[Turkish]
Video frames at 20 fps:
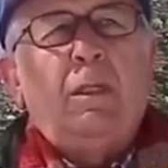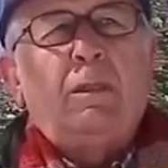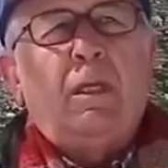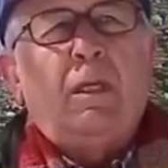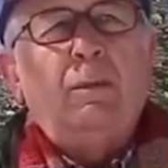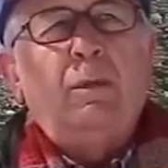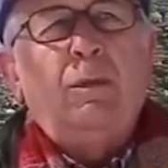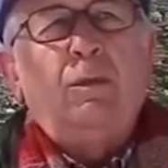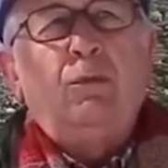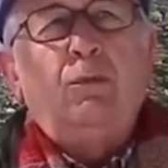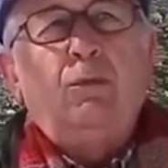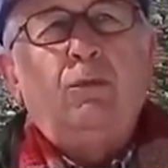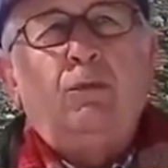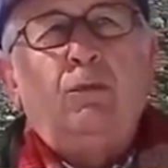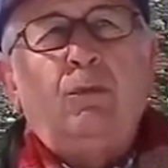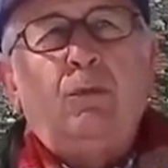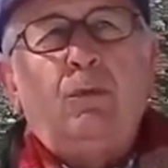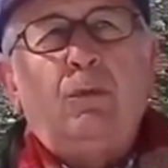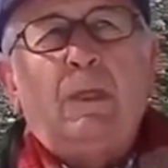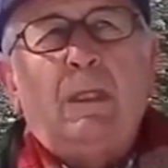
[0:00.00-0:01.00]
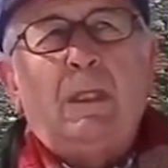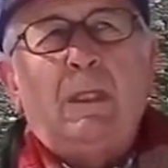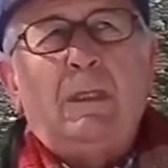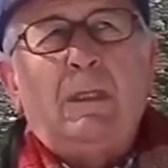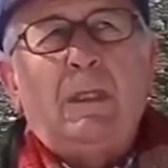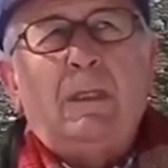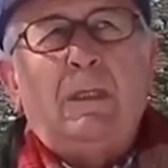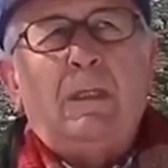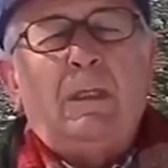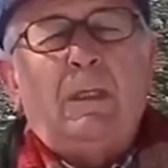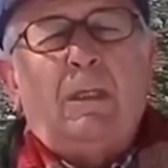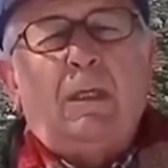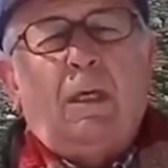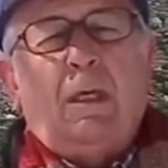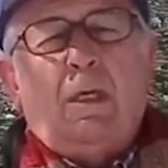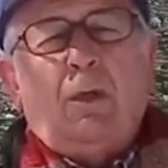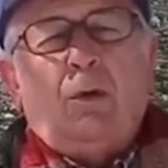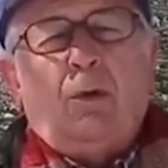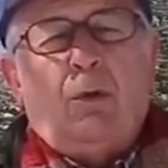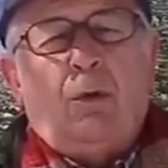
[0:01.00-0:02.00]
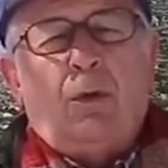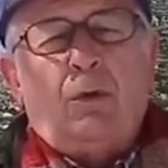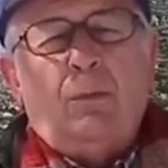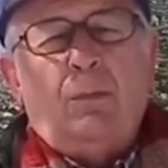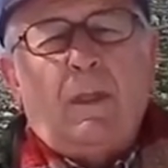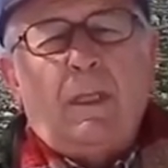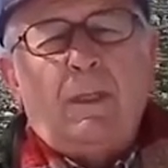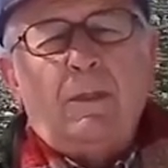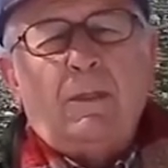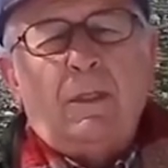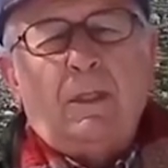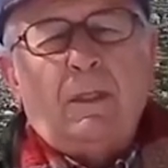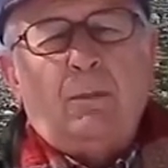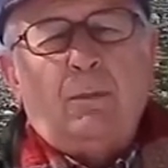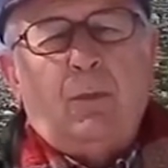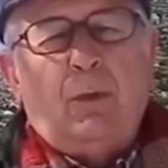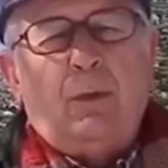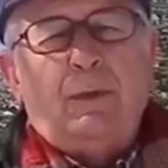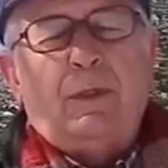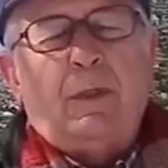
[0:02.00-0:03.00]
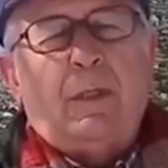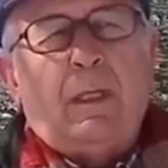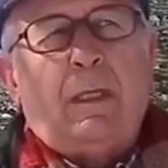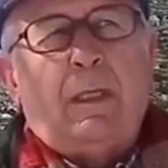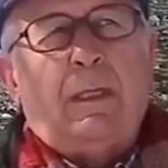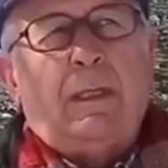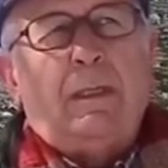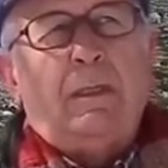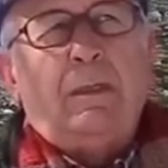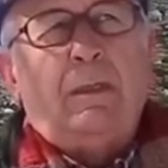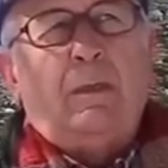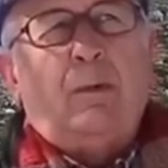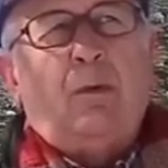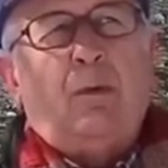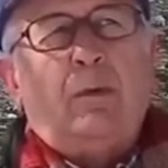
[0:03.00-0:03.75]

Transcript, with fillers: Tabii Türkiye'deki ormancılık politikalarını,